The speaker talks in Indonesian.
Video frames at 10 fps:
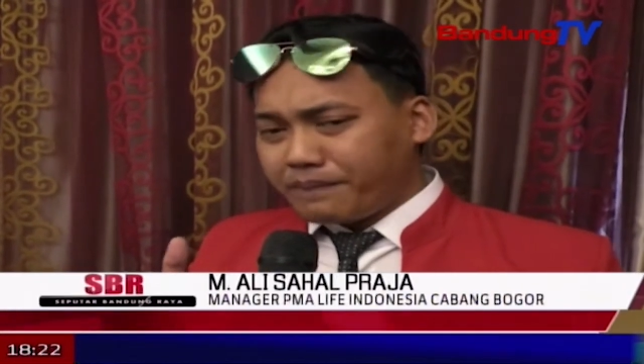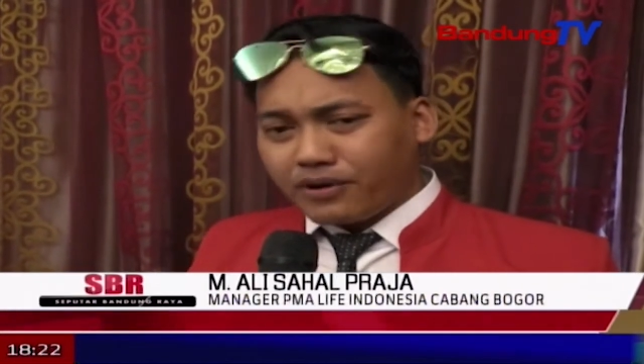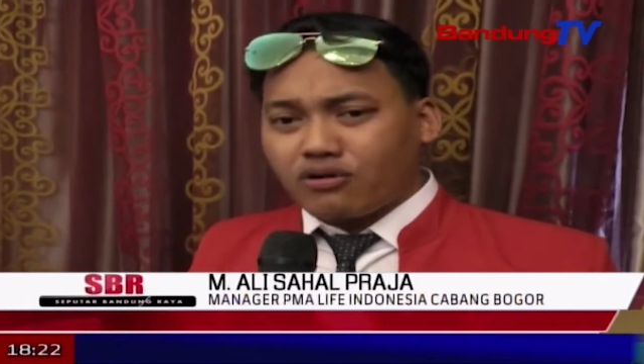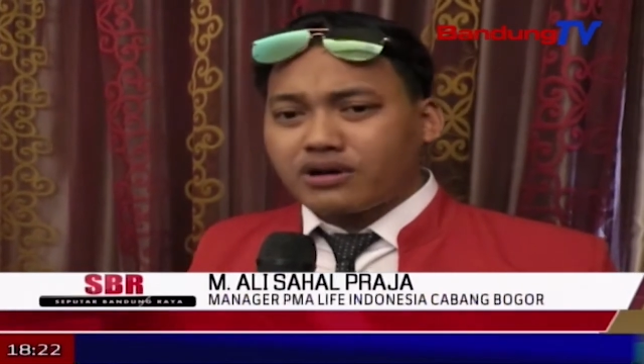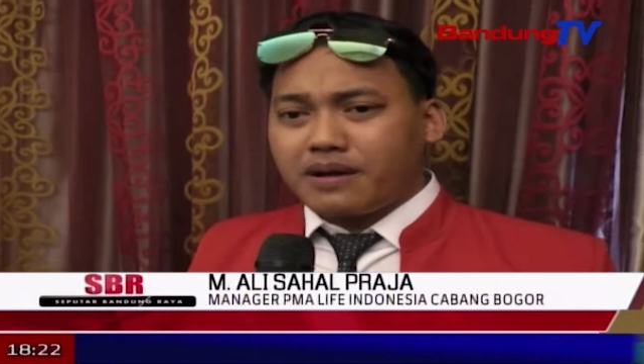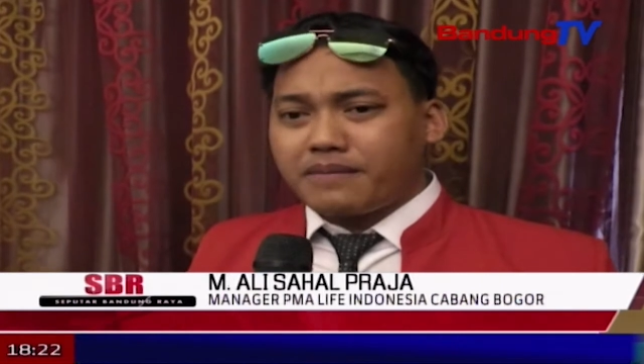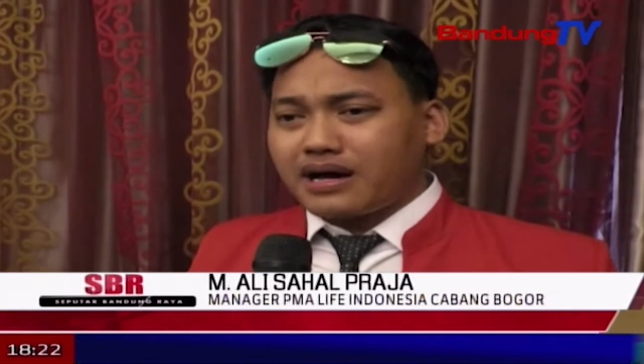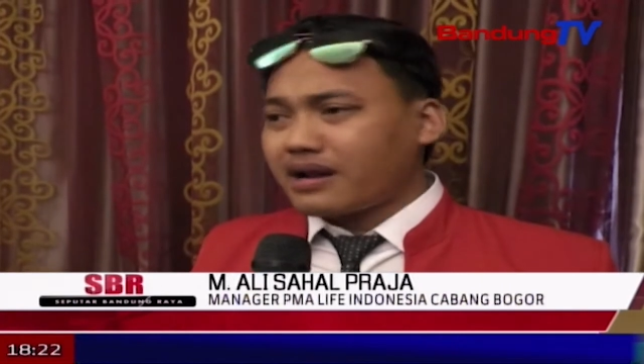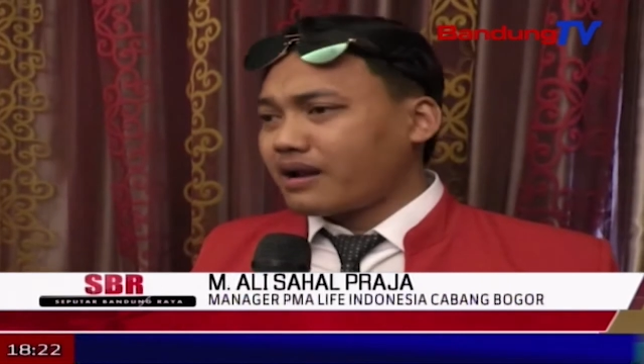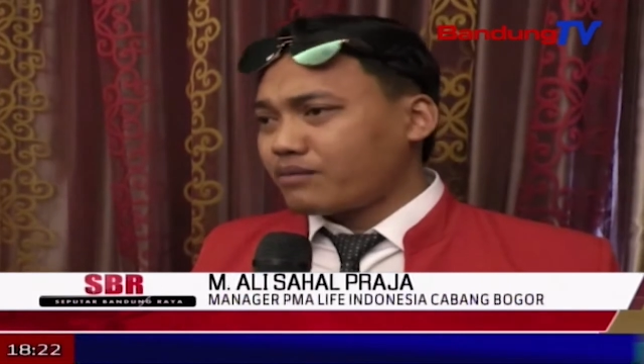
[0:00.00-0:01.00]
program
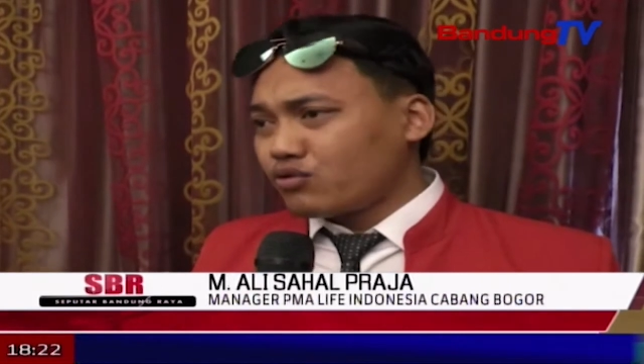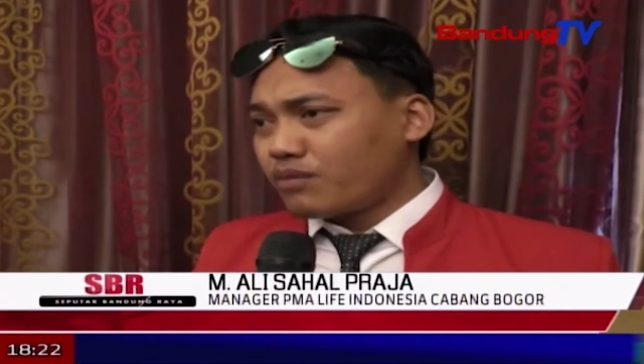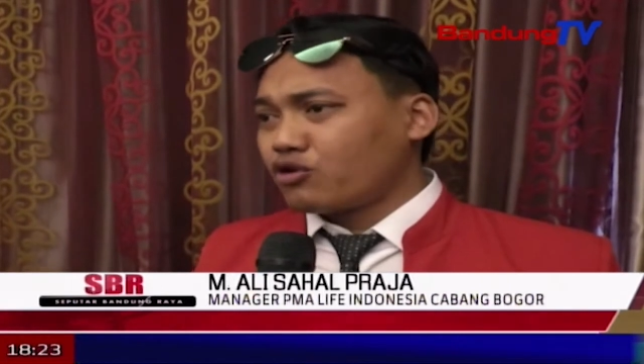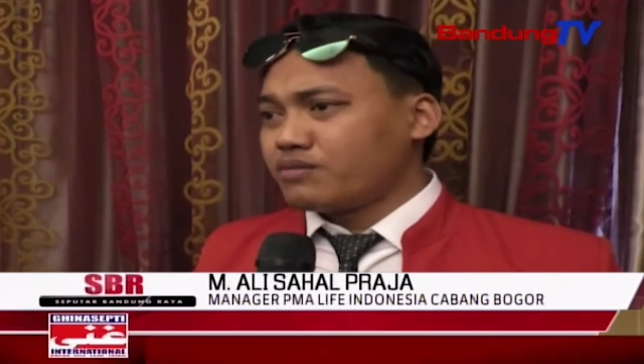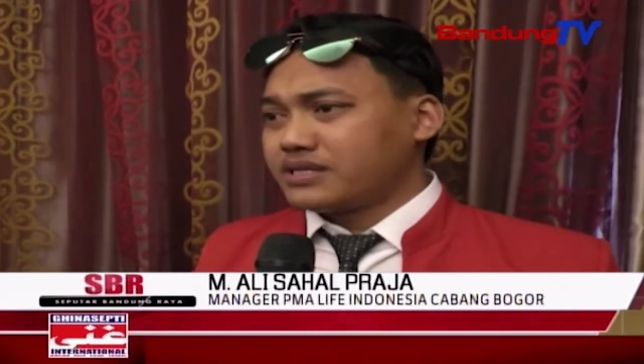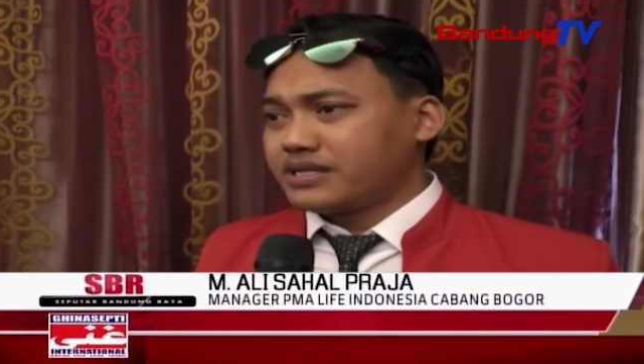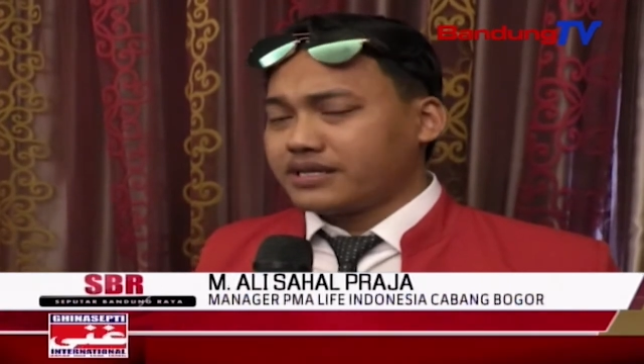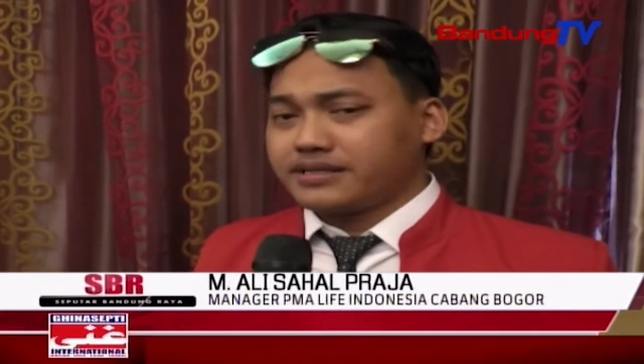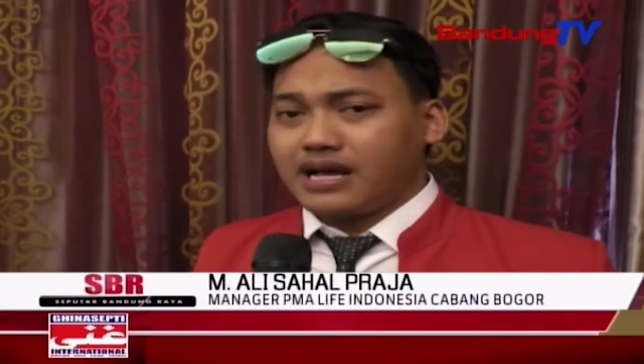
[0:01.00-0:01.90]
karir M20 bisnis.